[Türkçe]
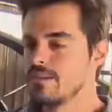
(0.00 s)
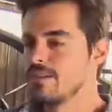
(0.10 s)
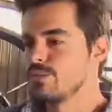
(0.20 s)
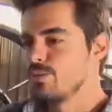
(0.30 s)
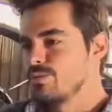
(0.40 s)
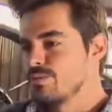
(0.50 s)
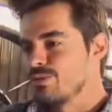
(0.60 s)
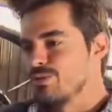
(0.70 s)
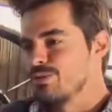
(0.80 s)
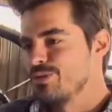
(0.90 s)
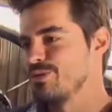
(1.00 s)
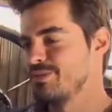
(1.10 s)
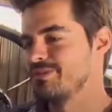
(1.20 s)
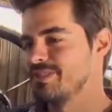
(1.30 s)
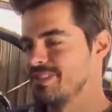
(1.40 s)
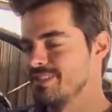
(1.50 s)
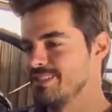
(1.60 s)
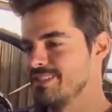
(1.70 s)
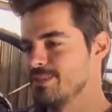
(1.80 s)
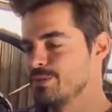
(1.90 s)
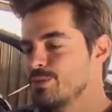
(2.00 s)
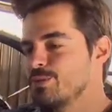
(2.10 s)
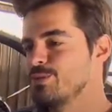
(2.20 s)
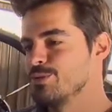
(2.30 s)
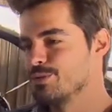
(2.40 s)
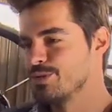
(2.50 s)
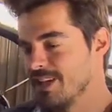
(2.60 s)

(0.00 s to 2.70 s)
Ya çok mutlu olduk, e, gurur duyduk,